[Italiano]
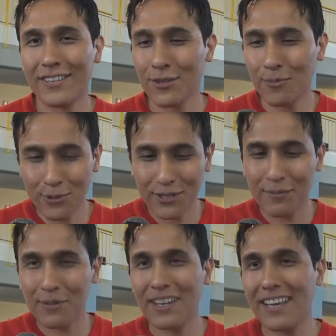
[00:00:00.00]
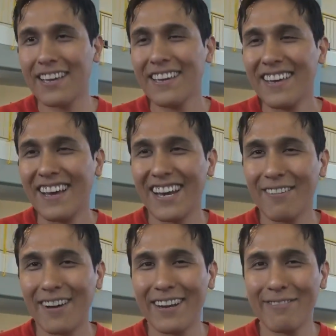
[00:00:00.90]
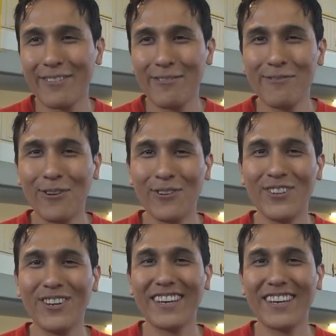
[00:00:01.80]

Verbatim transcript: reso possibile arrivare fino in fondo